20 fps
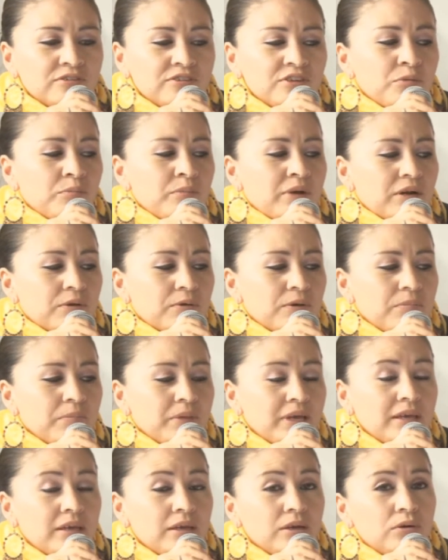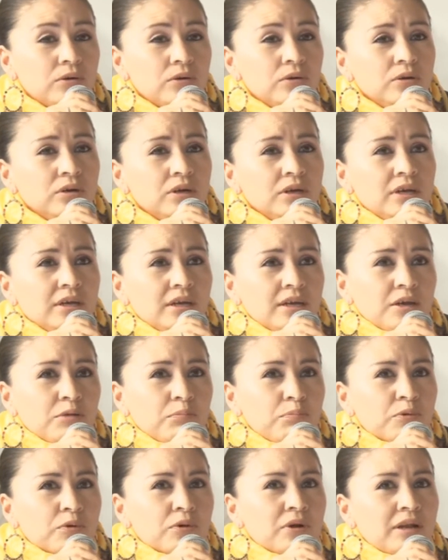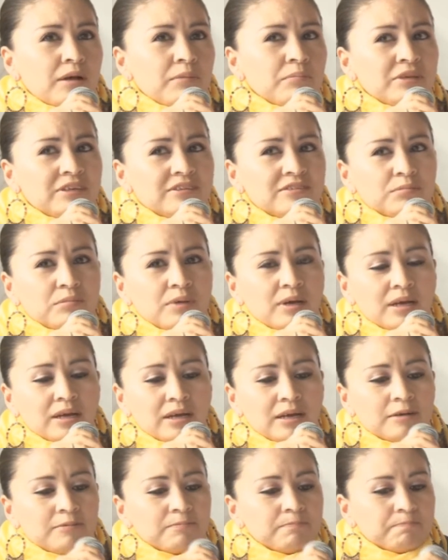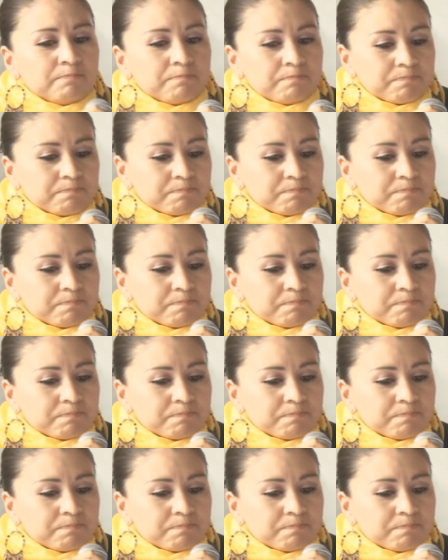Sin embargo, en México, por la misma